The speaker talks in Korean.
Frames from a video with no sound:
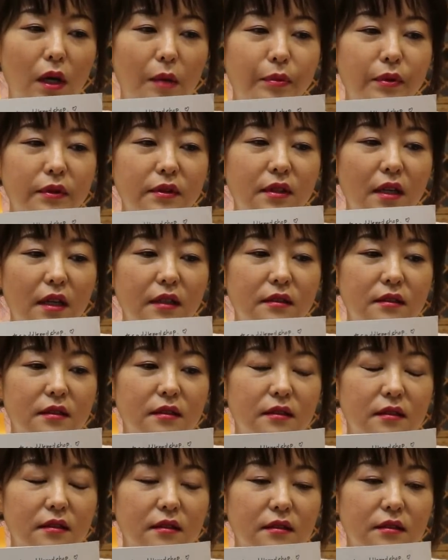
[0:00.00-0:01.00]
애플
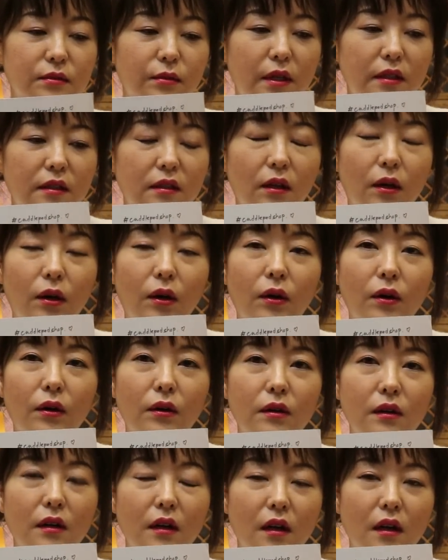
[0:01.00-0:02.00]
사이트 스웨터의